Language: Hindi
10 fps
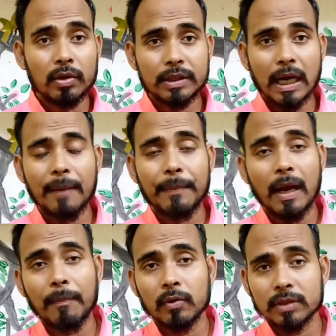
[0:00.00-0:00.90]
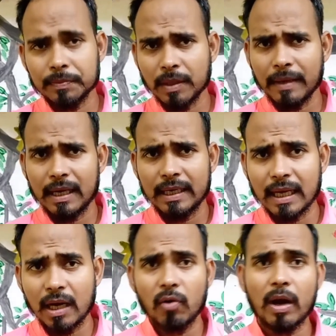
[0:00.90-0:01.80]
तो यहाँ पे आपको सबसे पहले
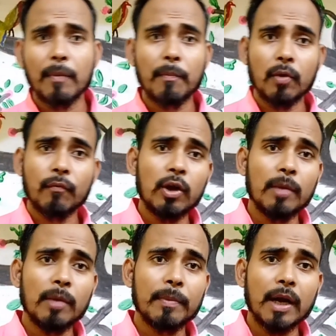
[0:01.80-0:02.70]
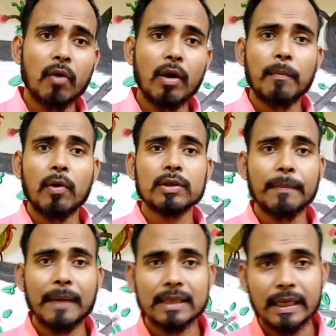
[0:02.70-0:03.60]
ये करना होगा आपको पोर्टफोलियो बनाना होगा
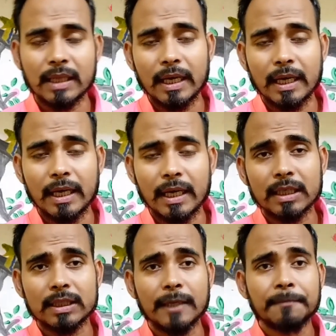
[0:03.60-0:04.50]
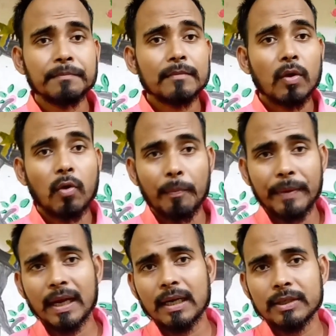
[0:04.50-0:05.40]
बहुत ही बेहतरीन तरीके से
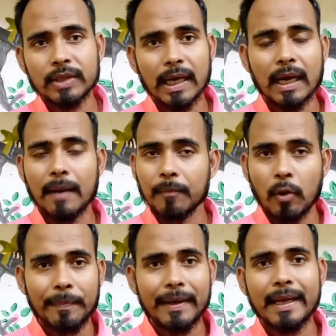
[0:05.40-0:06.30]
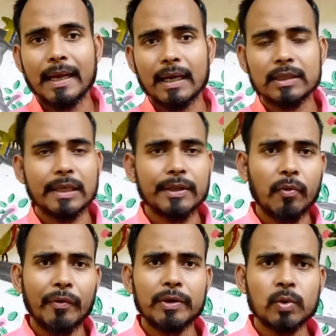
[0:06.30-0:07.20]
कॉपी कर लीजिए अगर आप कॉपी नहीं करना
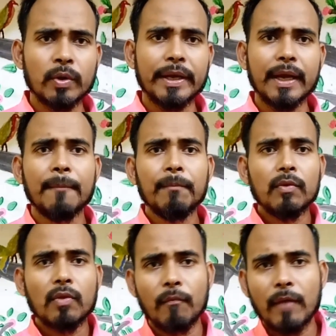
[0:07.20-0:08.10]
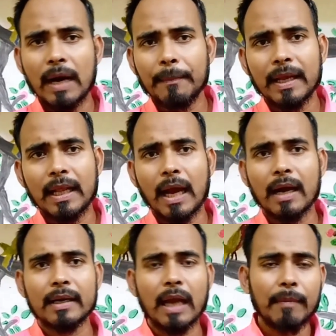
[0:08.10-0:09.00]
चाहते कोई इशू नहीं है तो वहाँ पे
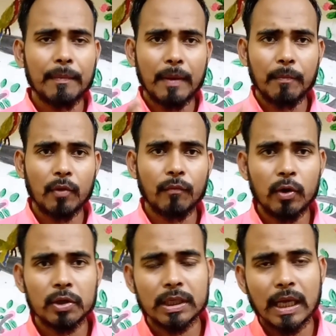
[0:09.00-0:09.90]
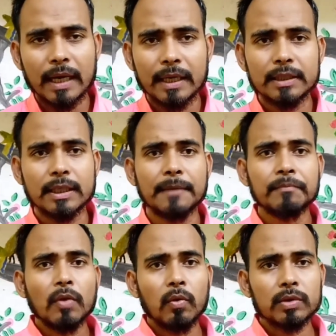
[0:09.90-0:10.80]
जाकर के आप अपना पोर्टफोलियो तैयार
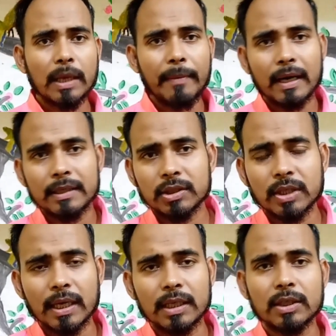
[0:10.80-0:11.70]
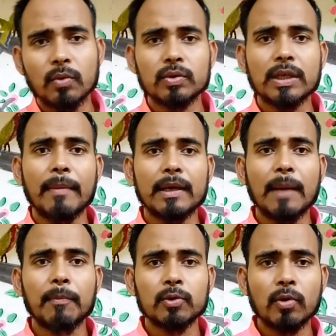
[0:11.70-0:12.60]
कीजिए उसके बाद रजिस्टर कीजिए उसके
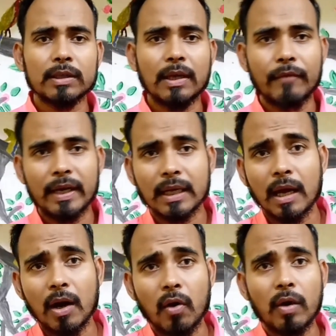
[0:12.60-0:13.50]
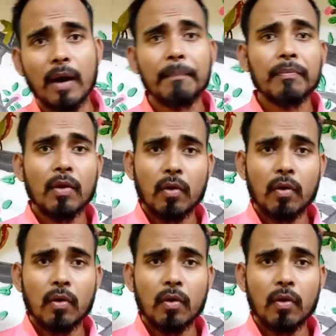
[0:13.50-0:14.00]
बाद आपको थोड़ा सा वेट करना होगा